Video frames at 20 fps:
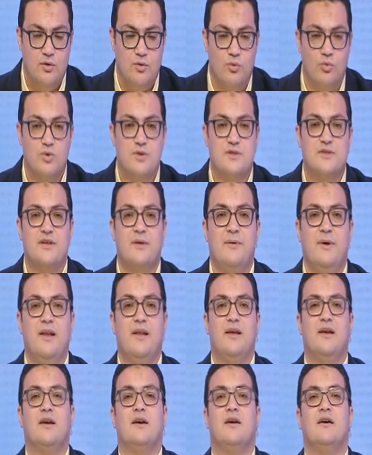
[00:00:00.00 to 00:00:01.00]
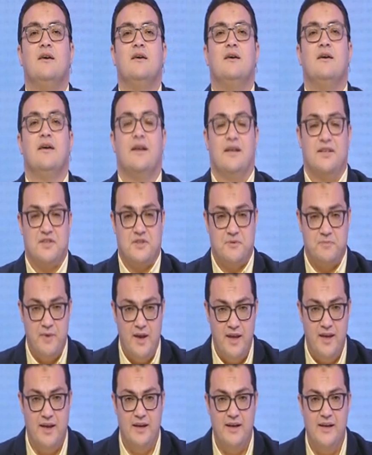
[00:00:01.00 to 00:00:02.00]
والزمالك
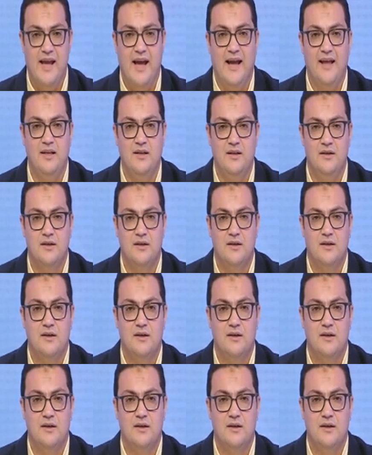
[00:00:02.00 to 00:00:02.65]
رسميا يعني